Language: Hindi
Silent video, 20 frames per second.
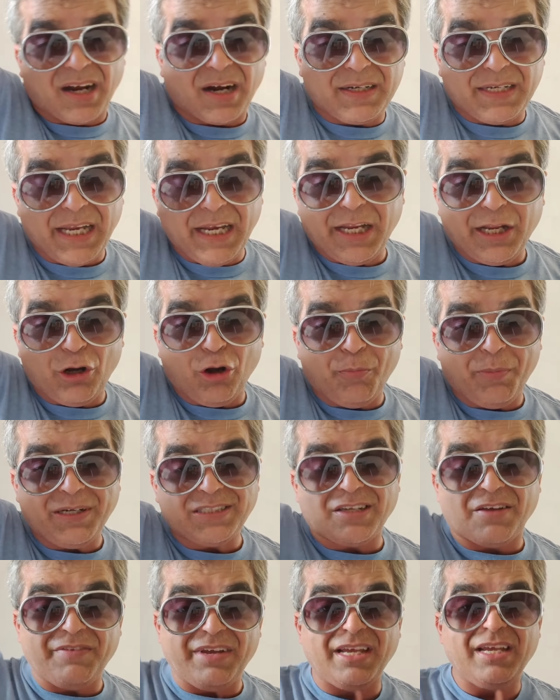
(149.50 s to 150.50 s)
थर्टीन
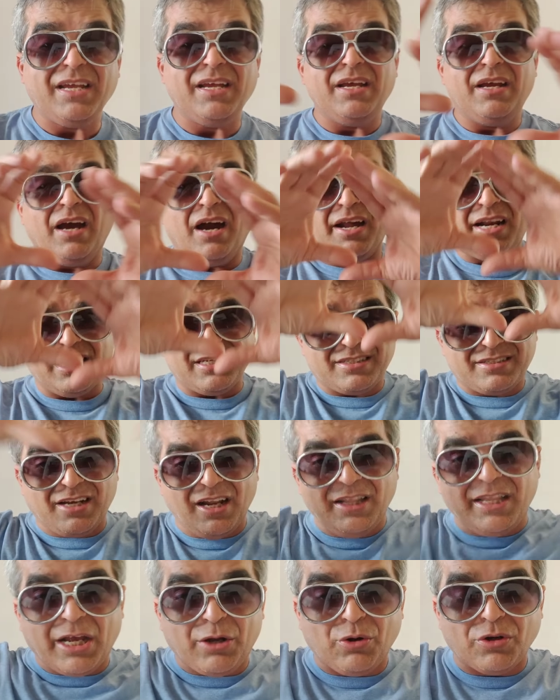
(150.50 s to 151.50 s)
किलोमीटर अवे अरे
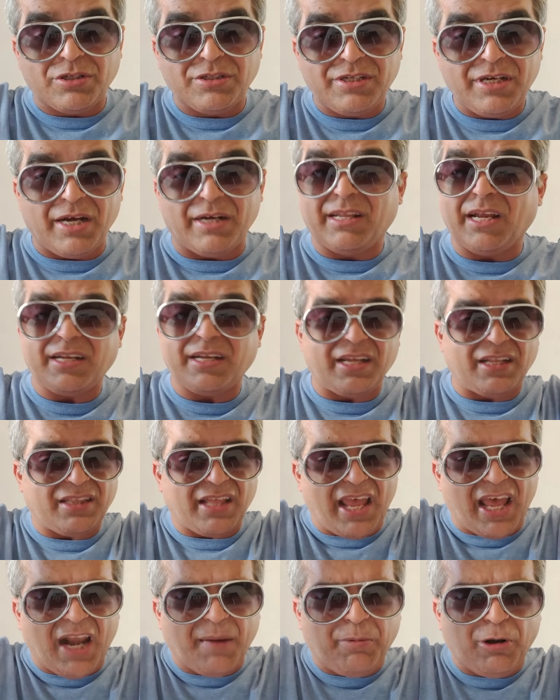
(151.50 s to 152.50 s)
स्टिल दे कुड सी इट
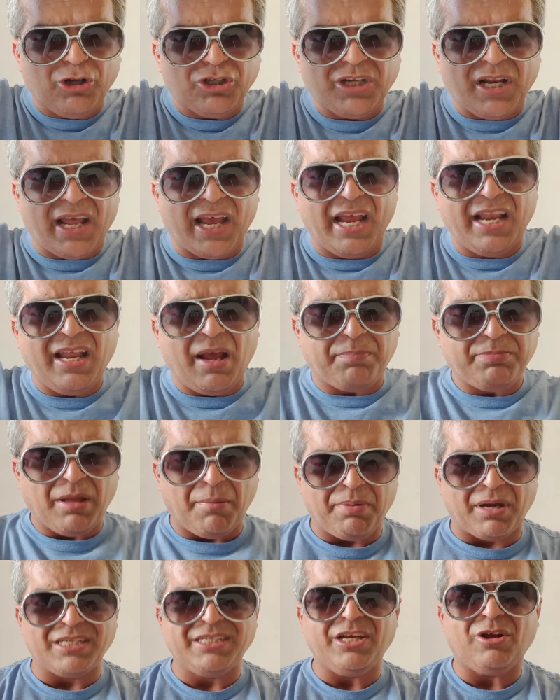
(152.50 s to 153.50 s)
कितना एयर पोल्यूशन है ही नहीं
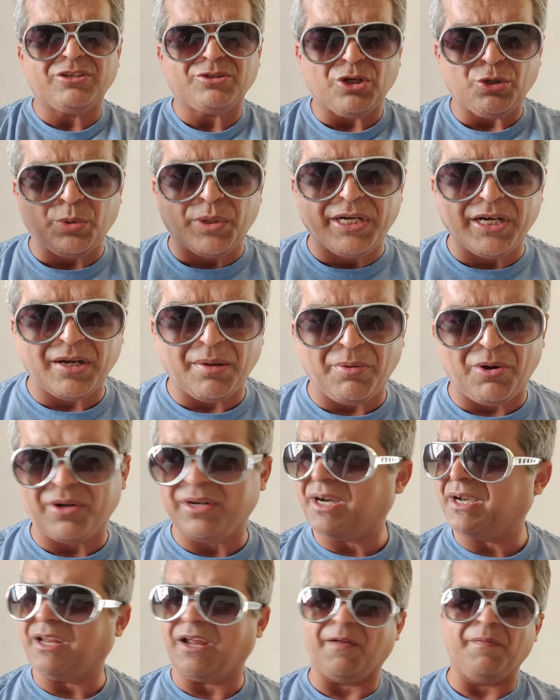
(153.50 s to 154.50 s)
अपना भजी ऑल्सो ट्वीटेड
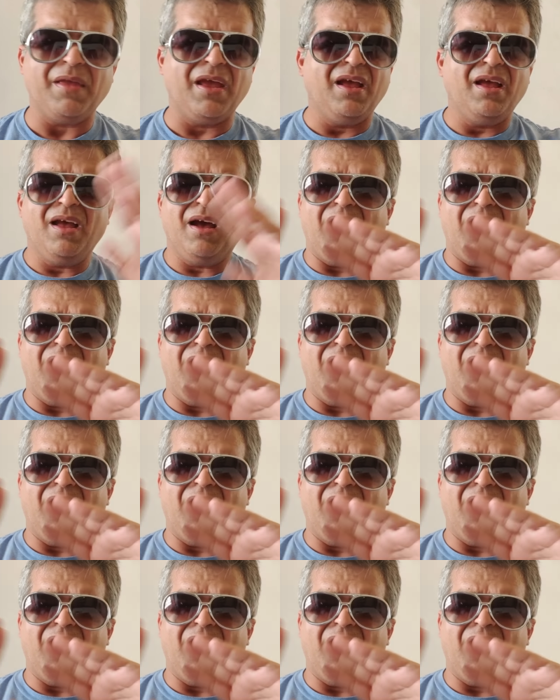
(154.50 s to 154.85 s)
अबाउट इट या